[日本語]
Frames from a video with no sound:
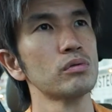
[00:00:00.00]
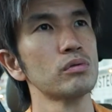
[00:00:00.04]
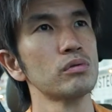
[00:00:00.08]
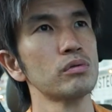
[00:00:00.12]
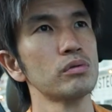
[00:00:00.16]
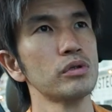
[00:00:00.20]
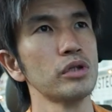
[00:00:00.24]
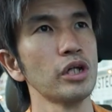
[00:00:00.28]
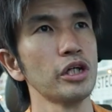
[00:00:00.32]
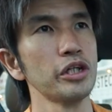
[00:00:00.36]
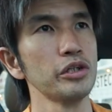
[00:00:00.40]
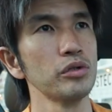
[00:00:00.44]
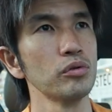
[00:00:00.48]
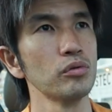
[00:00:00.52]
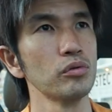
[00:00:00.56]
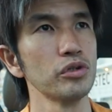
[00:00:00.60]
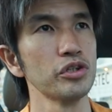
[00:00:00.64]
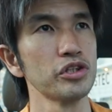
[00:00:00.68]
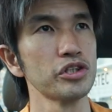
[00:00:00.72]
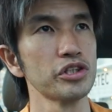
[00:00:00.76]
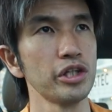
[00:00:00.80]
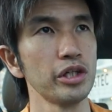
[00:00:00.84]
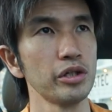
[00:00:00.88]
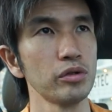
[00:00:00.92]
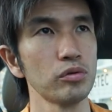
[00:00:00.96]
内容
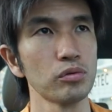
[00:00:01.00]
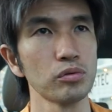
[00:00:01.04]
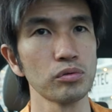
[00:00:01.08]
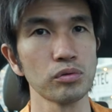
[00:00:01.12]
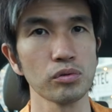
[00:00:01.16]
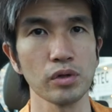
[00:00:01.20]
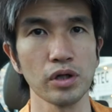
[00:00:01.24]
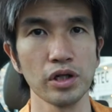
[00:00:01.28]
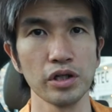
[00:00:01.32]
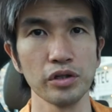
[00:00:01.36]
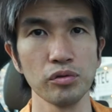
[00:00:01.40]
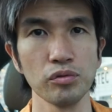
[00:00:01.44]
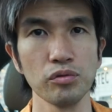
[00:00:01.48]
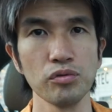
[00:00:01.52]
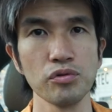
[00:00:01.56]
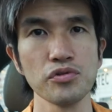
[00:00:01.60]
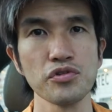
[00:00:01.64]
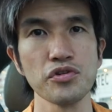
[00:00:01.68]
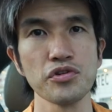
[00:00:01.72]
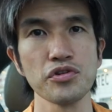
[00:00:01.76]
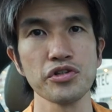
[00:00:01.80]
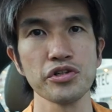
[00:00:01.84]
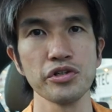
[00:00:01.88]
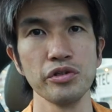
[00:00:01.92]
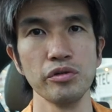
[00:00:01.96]
にしていこうとかどういう
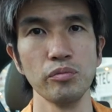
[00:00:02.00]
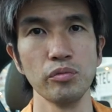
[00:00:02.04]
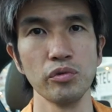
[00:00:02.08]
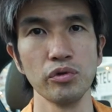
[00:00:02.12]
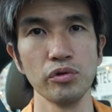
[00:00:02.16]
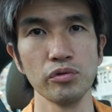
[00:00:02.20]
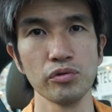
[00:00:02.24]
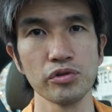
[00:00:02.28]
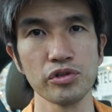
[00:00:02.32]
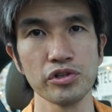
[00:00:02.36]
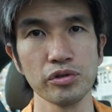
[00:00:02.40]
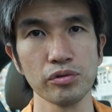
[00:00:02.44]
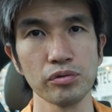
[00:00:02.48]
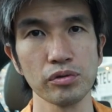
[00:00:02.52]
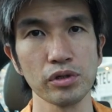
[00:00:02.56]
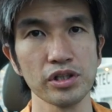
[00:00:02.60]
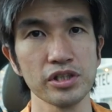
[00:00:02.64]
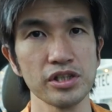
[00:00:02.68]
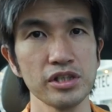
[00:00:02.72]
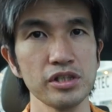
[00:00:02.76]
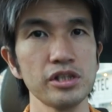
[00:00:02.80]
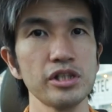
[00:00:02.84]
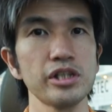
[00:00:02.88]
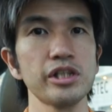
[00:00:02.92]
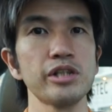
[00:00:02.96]
趣旨のものをしようとか
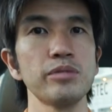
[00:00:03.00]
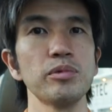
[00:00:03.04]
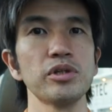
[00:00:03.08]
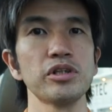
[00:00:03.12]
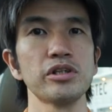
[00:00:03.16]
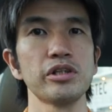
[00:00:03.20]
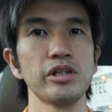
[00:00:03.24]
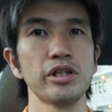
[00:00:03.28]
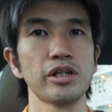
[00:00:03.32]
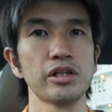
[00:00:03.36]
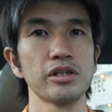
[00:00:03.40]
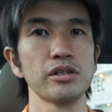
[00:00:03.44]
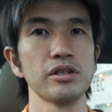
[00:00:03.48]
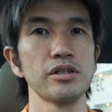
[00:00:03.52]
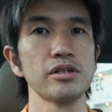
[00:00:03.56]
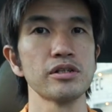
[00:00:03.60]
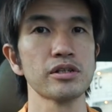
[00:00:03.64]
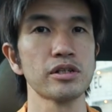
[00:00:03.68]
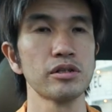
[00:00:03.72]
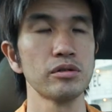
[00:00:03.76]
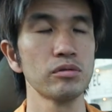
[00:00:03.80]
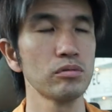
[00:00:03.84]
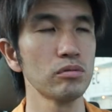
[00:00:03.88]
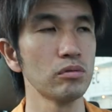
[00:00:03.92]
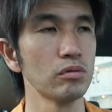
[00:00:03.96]
全然決まってなかったんです
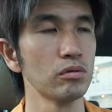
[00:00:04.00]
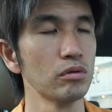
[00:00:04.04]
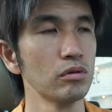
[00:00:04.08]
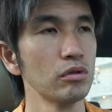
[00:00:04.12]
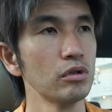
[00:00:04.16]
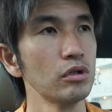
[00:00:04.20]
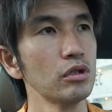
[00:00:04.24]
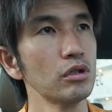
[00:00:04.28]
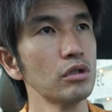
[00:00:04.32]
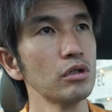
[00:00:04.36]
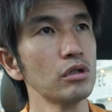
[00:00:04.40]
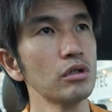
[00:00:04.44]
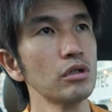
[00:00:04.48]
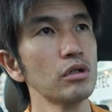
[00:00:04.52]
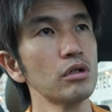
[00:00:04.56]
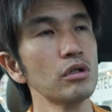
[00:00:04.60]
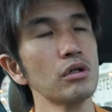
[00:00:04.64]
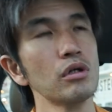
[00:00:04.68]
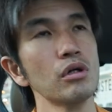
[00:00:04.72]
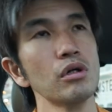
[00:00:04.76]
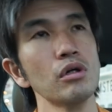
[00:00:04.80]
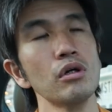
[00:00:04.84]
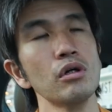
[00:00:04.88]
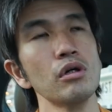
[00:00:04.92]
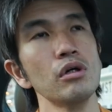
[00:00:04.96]
けど
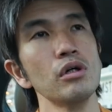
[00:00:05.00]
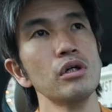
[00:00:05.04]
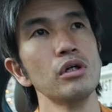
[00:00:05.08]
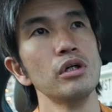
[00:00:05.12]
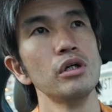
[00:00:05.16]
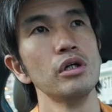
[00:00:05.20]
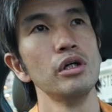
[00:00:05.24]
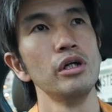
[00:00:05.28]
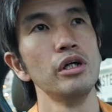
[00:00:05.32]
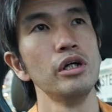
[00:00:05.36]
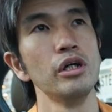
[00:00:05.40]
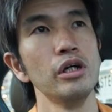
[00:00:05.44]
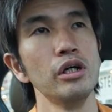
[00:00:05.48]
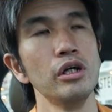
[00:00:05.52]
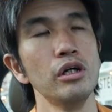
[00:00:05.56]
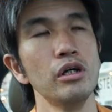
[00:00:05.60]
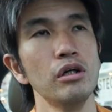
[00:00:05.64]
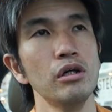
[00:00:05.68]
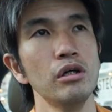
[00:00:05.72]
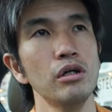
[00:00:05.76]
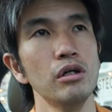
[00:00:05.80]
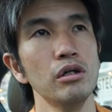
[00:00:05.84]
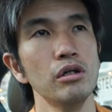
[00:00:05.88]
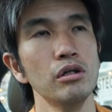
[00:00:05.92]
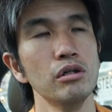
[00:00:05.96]

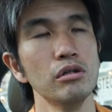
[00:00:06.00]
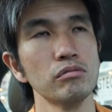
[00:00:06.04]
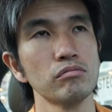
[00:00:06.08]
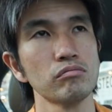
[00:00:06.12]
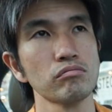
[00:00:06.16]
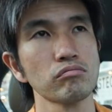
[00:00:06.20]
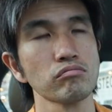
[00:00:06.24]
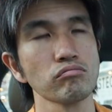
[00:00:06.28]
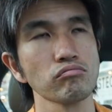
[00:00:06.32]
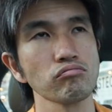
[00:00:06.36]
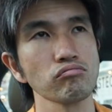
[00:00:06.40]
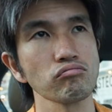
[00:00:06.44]
えー